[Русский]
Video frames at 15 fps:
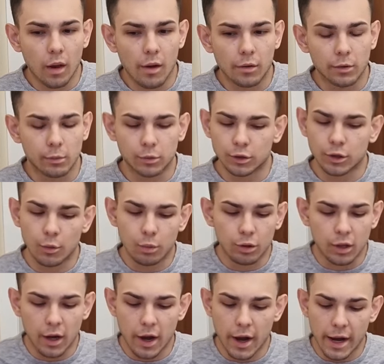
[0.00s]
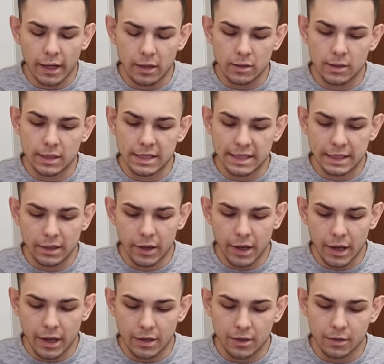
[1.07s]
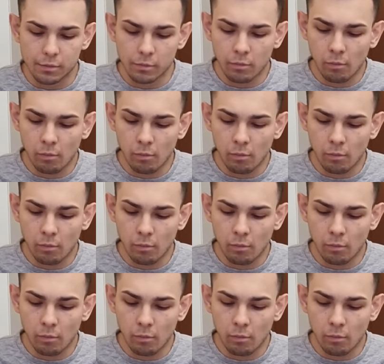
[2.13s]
Немножко будто какая-то сластинка есть.